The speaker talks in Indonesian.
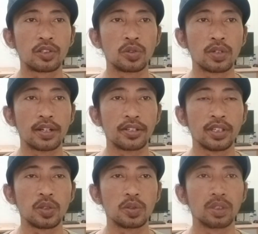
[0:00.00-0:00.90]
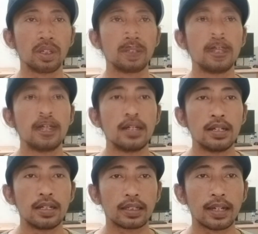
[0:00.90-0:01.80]
juga di situ.
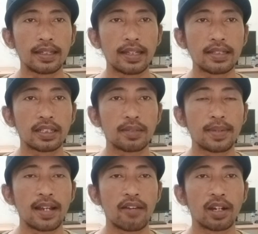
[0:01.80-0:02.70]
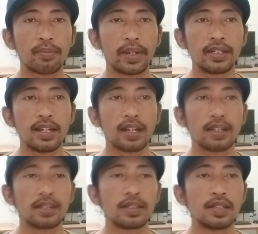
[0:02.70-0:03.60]
Katanya kepada awak media,
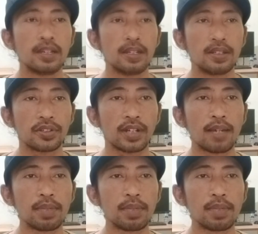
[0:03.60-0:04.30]
Selamat